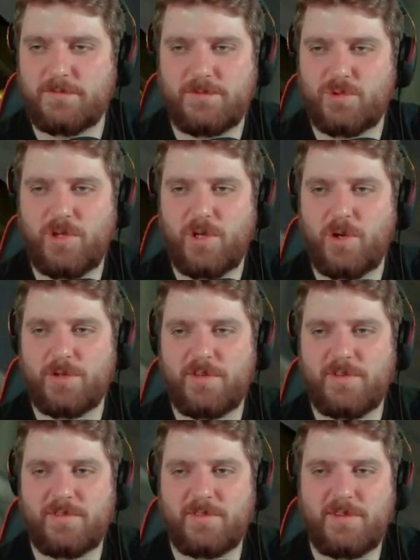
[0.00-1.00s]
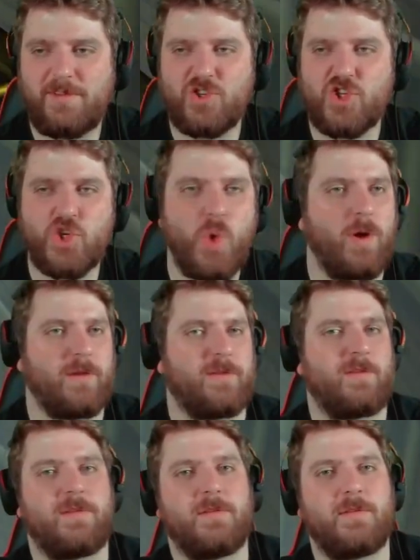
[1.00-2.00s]
nur die Leute, die es
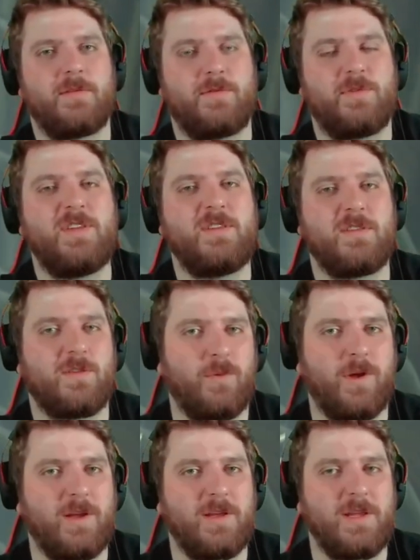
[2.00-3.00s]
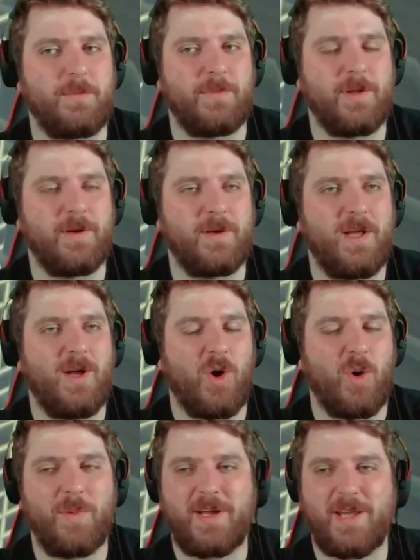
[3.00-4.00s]
stört, für die ist es unangenehm. Ne?
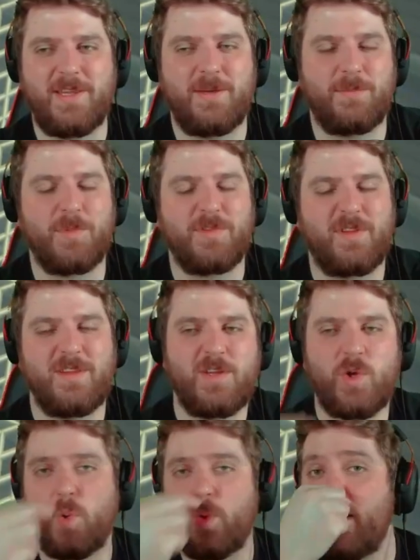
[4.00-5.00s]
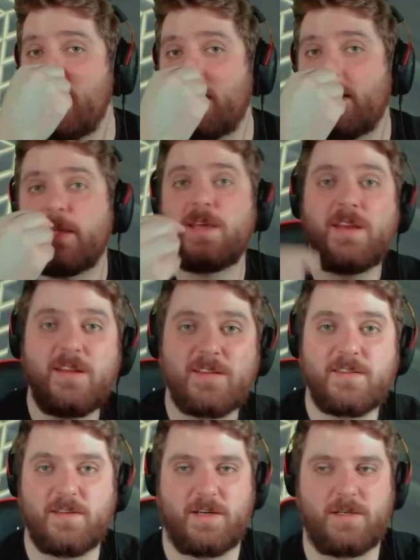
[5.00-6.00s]
Und man kann ja, man muss ja nicht Kollegen
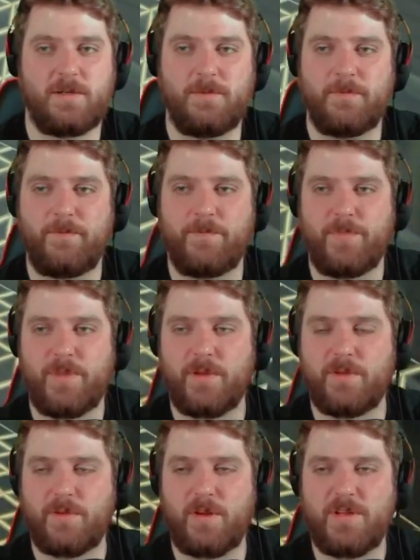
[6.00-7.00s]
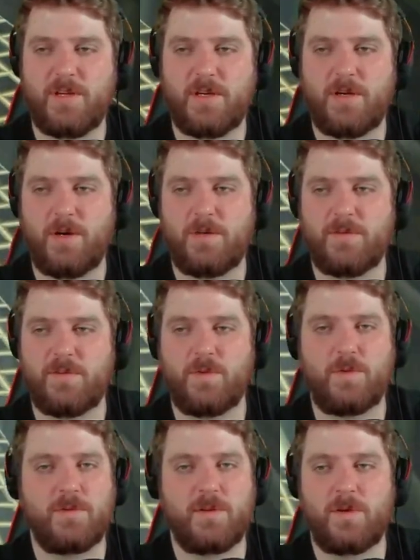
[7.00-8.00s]
Kolleginnen sagen, sondern ich kann ja auch einfach
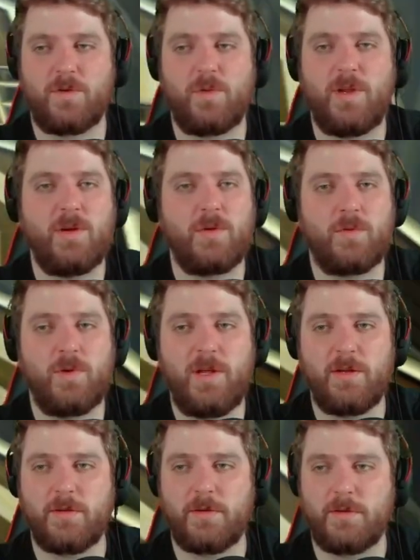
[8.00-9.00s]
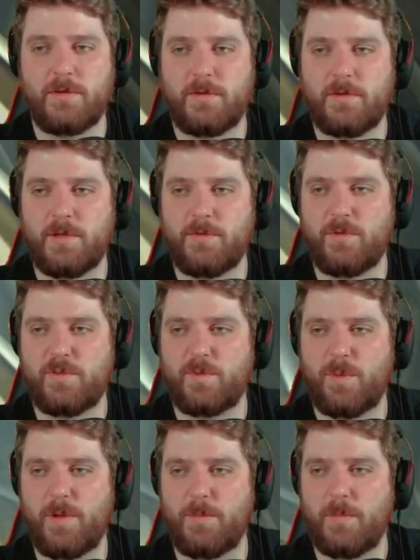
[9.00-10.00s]
so sagen Kollegen und Kolleginnen. Na, wo ist das
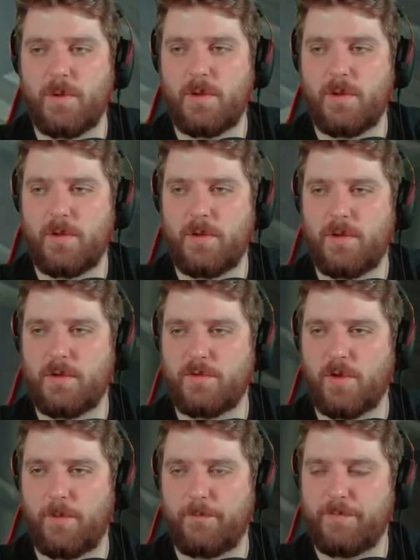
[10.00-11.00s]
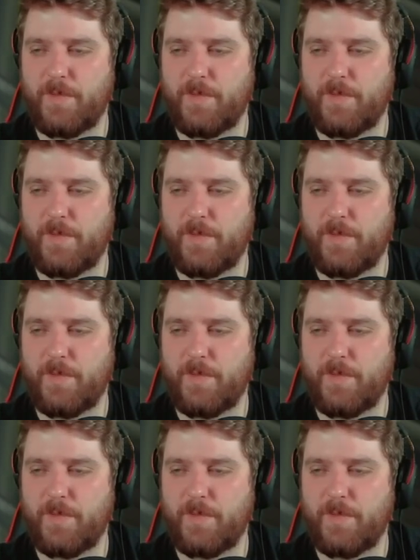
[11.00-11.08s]
Problem? So.